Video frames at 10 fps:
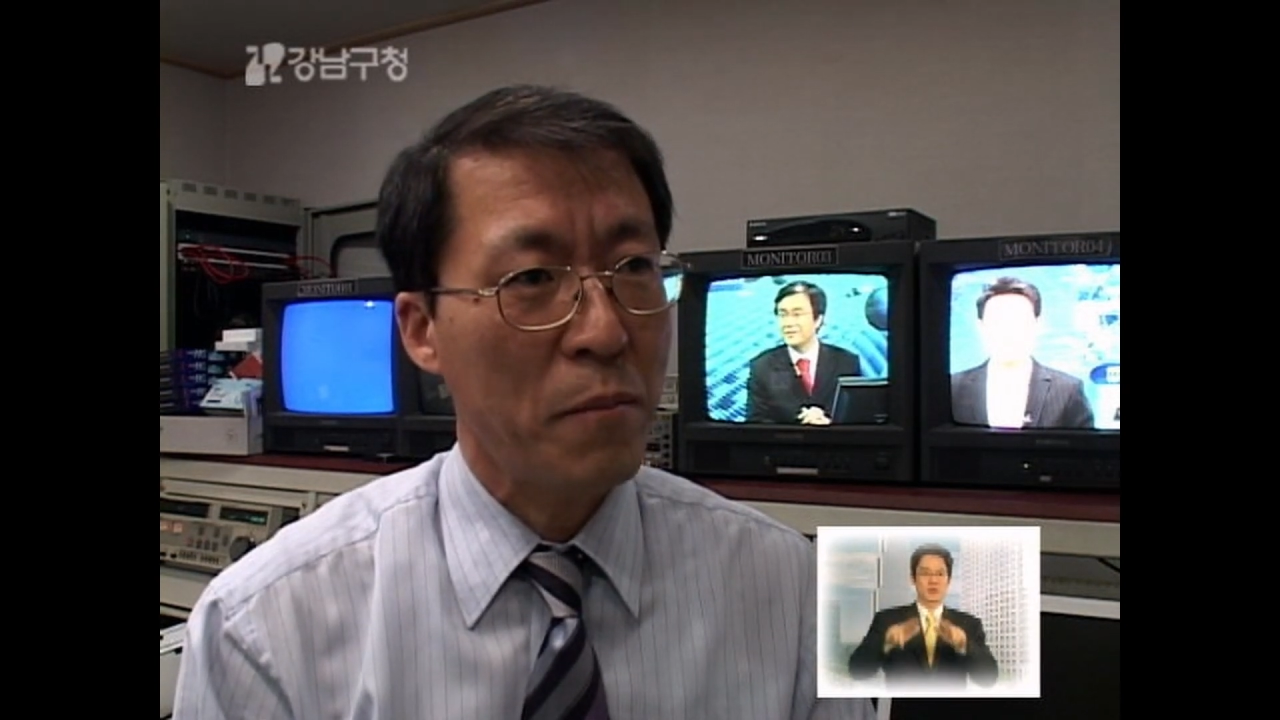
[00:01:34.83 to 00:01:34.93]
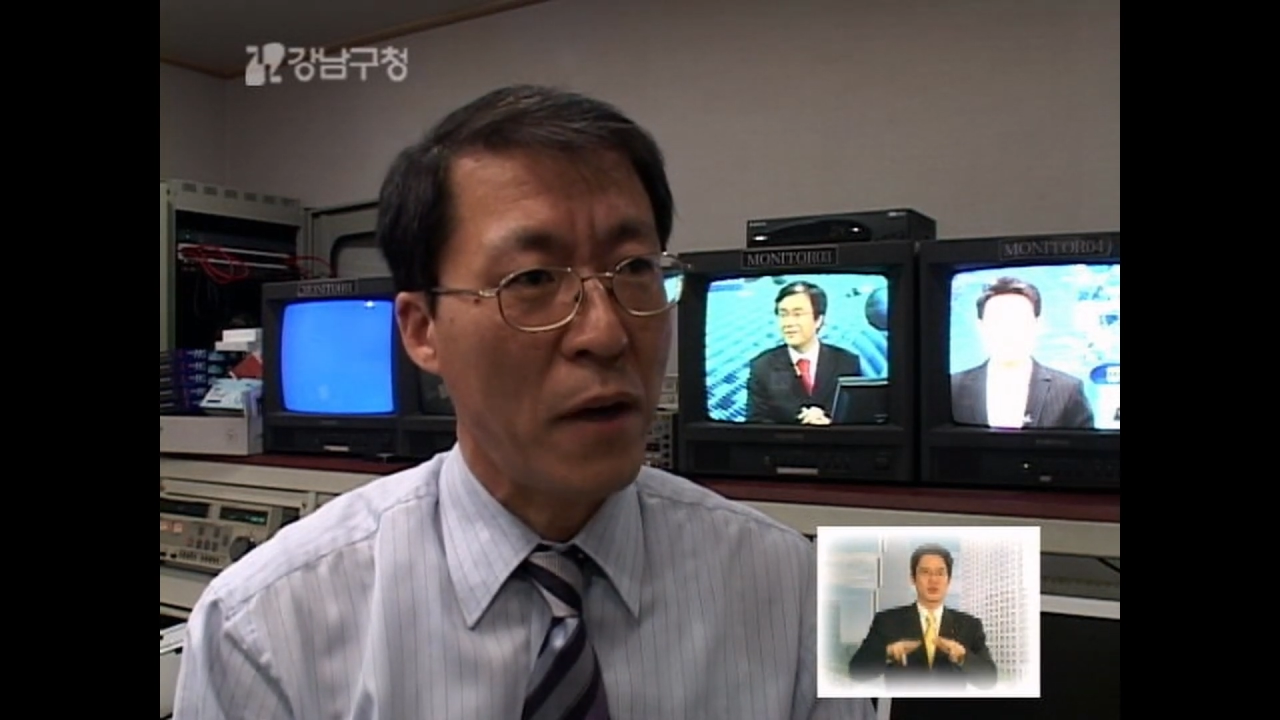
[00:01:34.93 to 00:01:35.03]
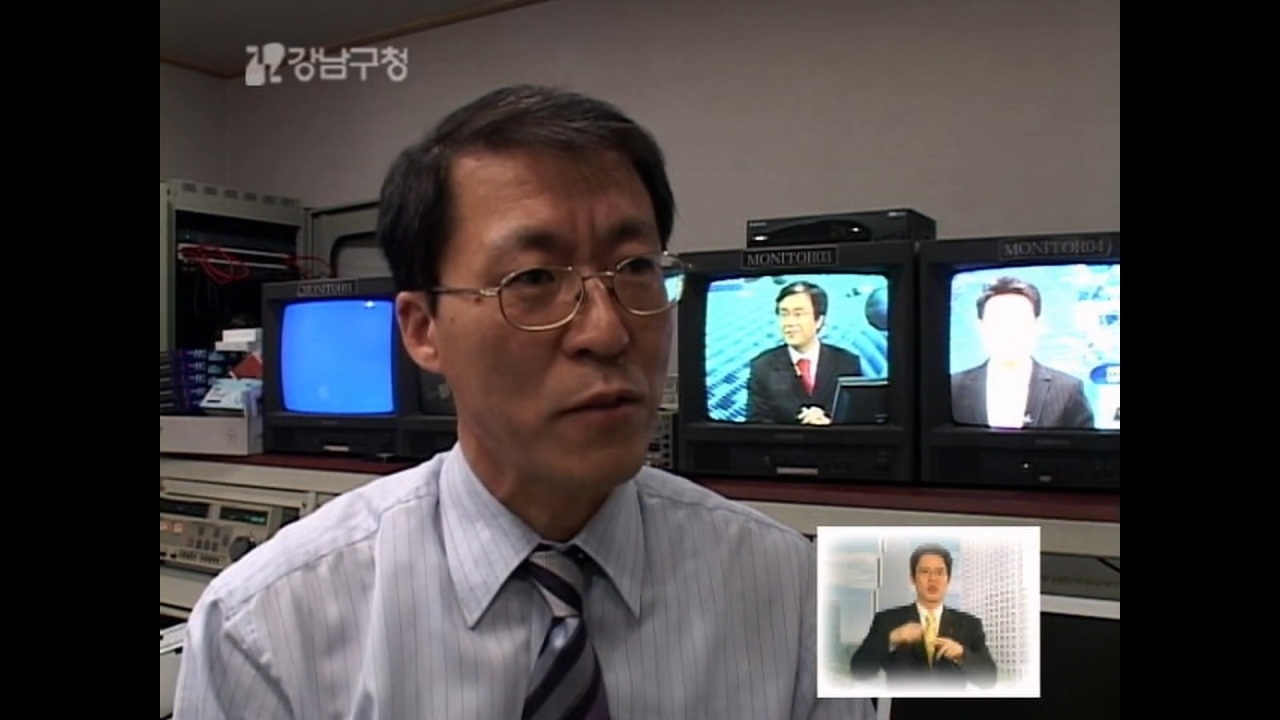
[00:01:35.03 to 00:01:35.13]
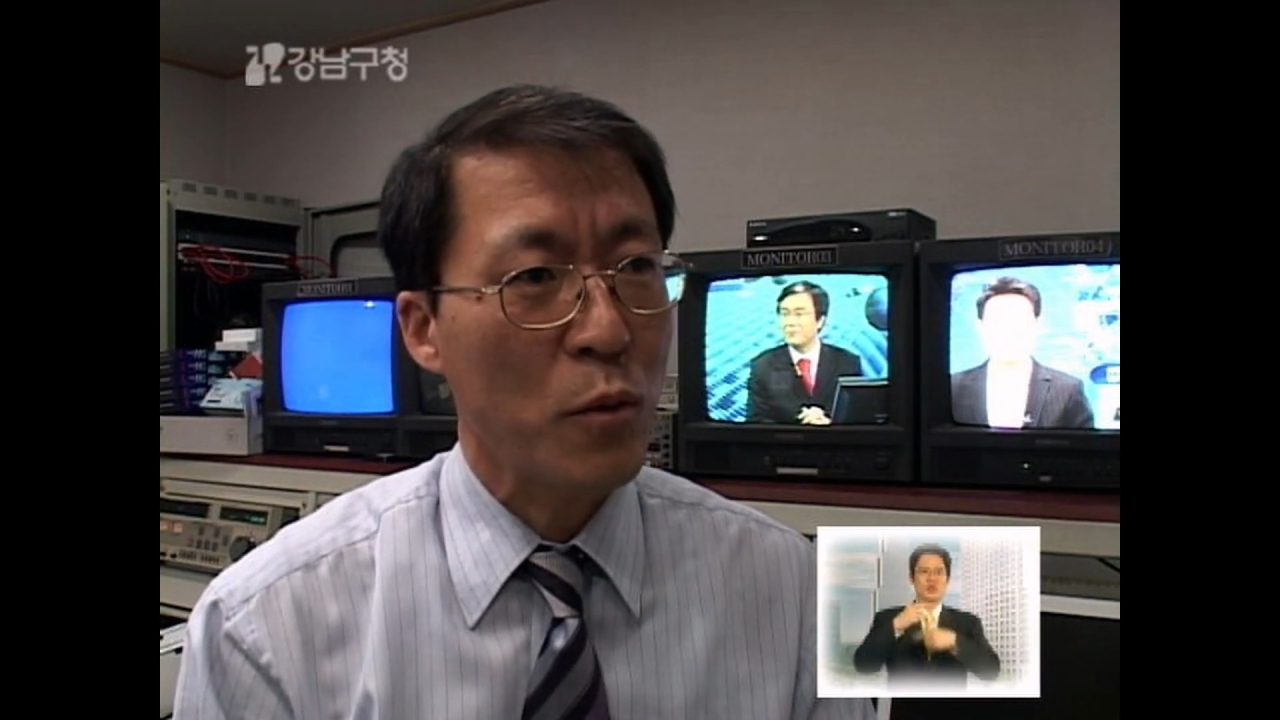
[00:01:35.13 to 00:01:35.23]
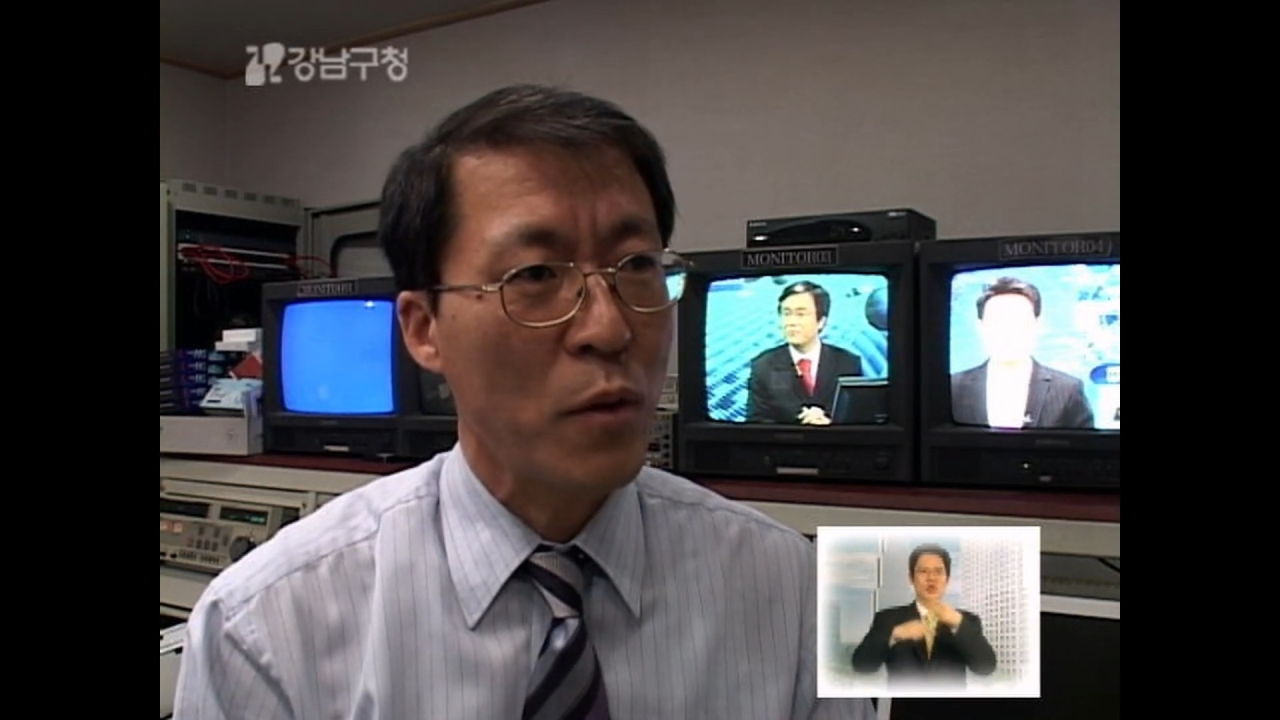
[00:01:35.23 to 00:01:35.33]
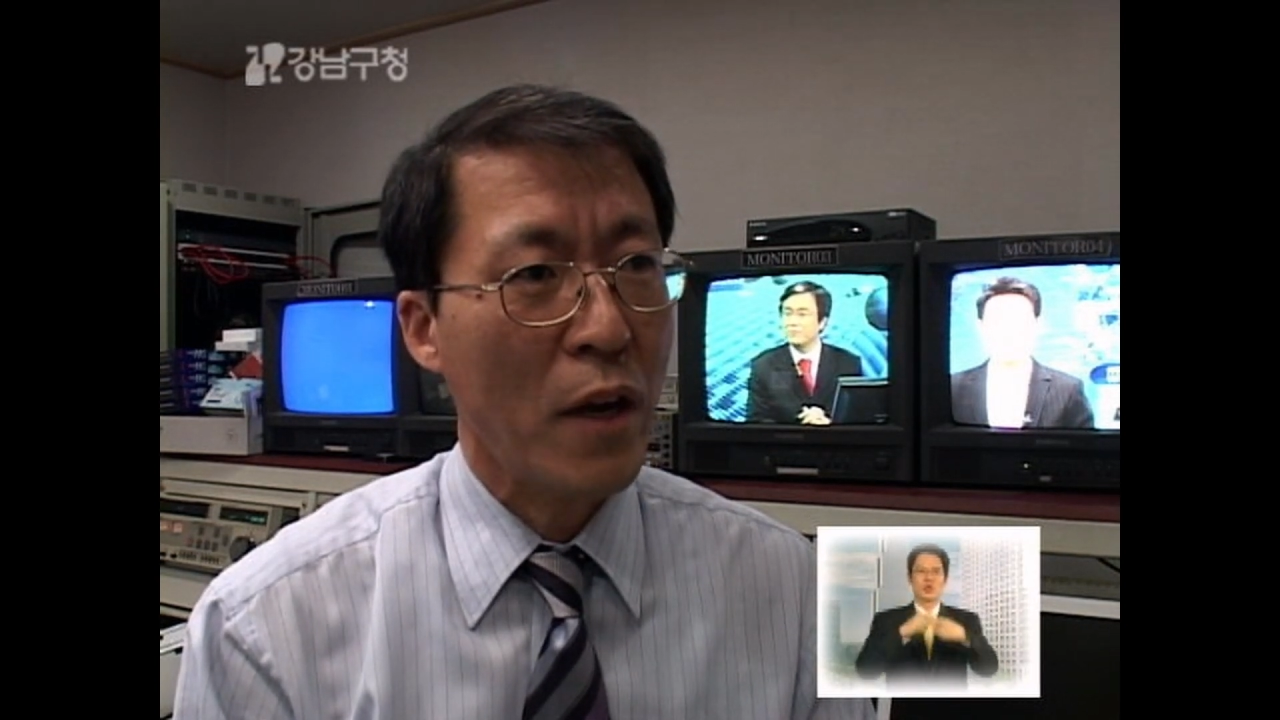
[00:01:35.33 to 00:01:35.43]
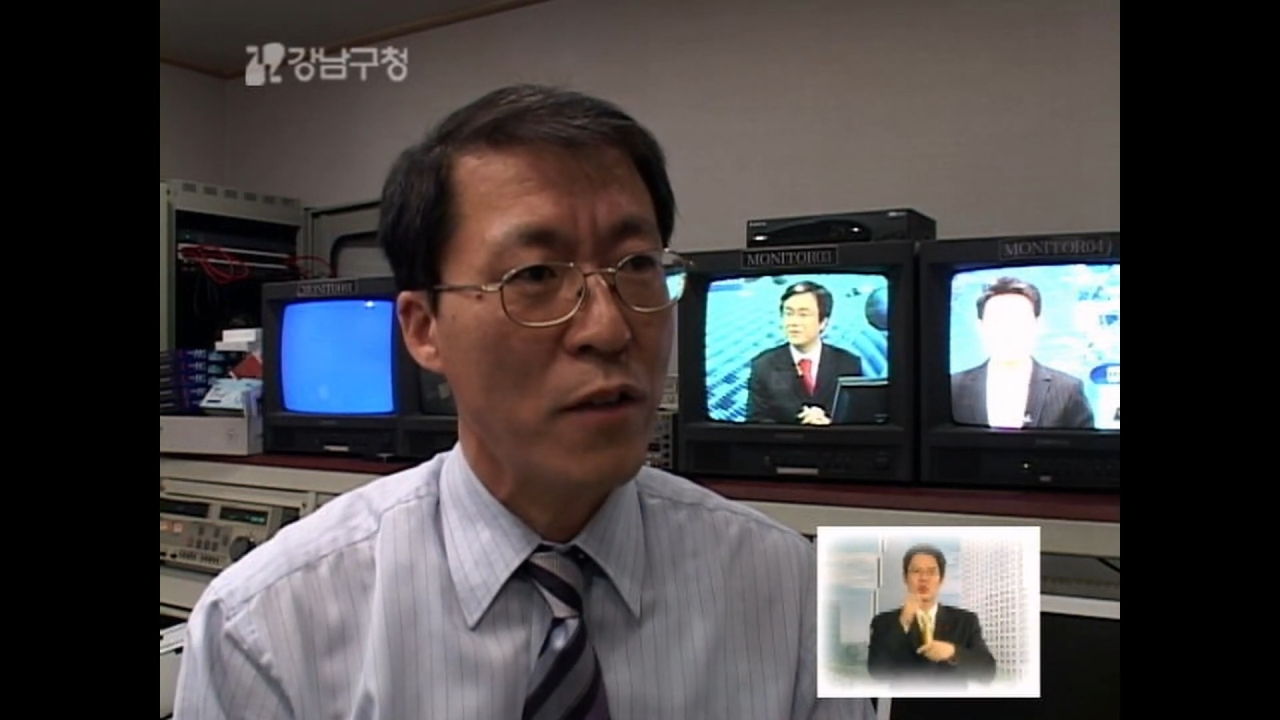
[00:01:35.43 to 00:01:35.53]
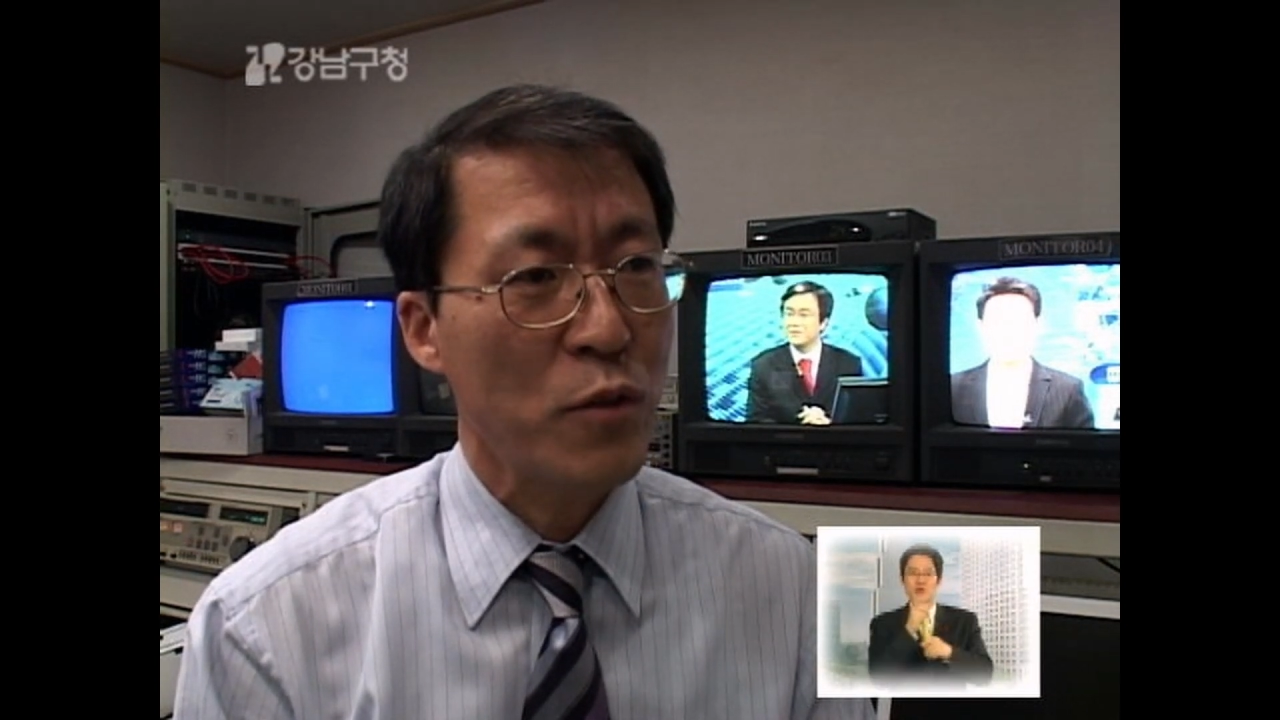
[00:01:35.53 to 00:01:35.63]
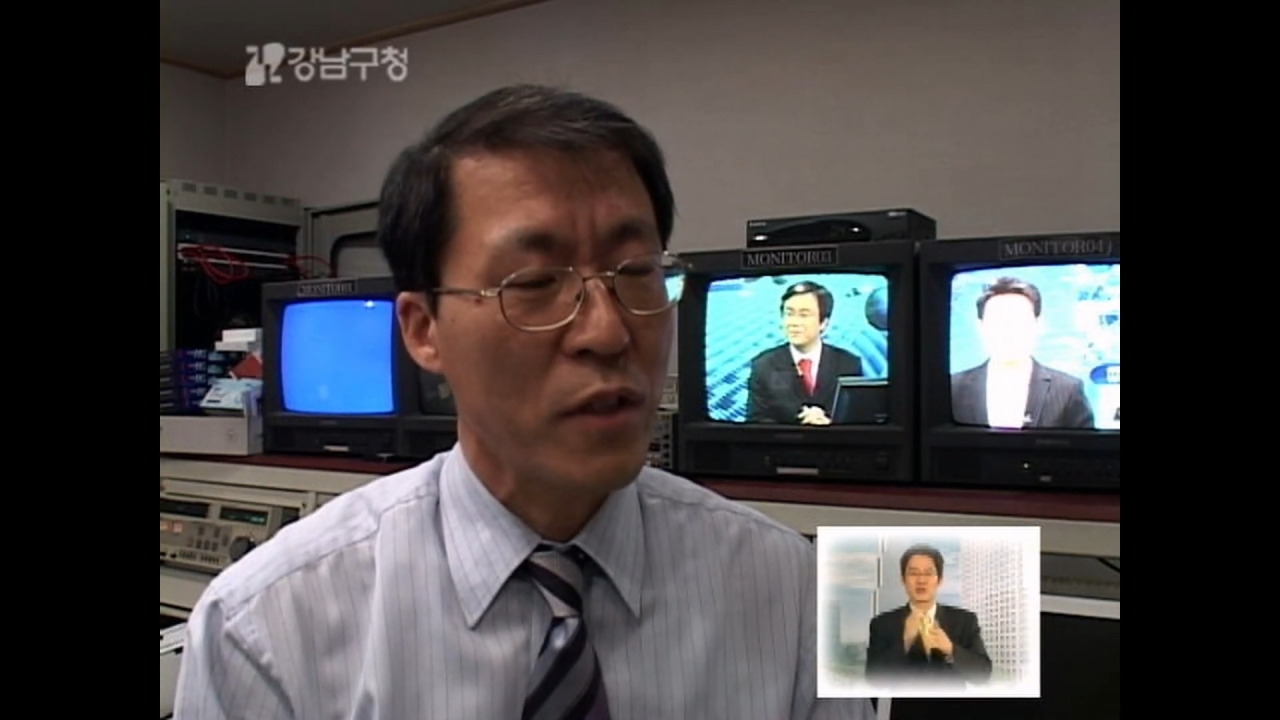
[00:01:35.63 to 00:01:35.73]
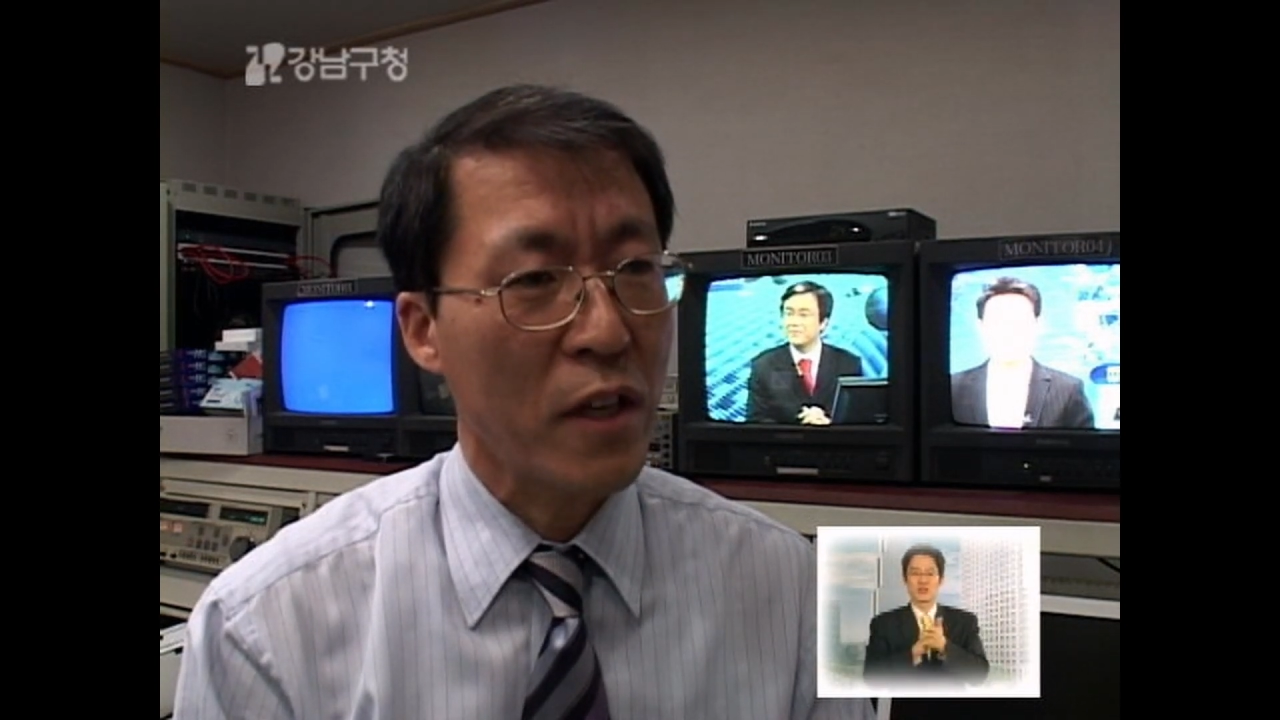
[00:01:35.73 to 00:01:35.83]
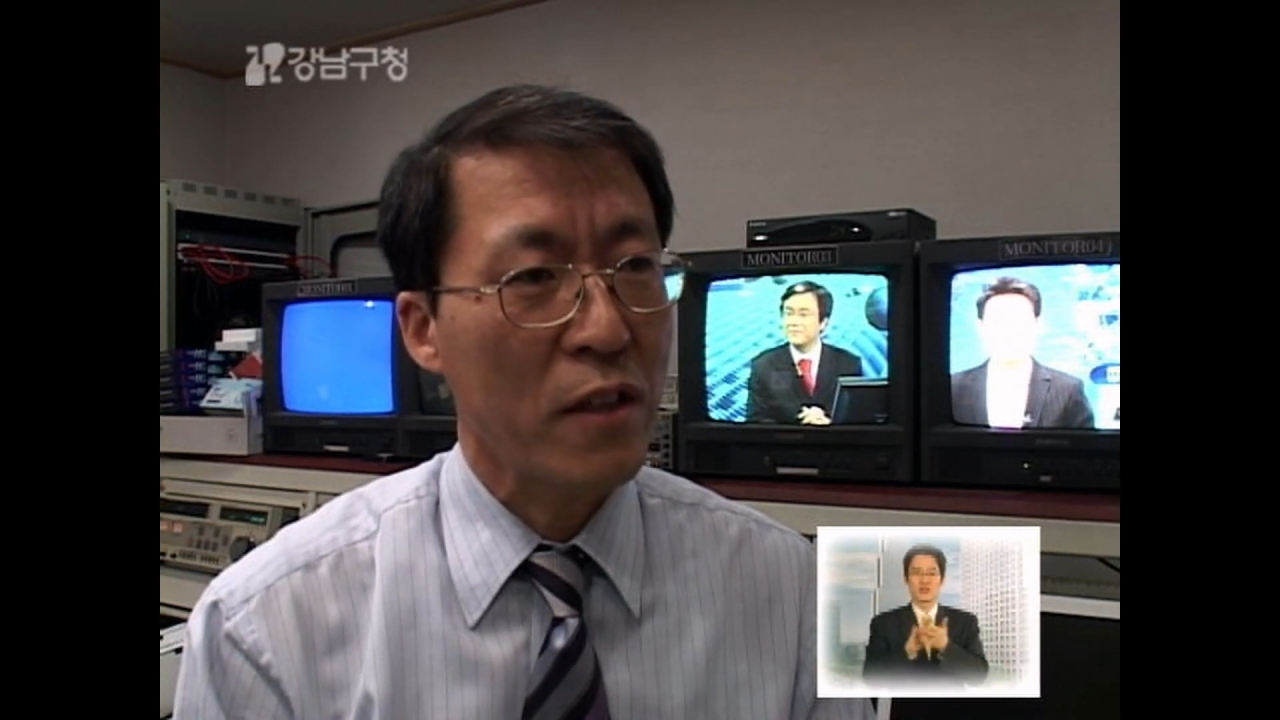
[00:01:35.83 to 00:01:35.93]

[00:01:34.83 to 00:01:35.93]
방송을 할 수 있게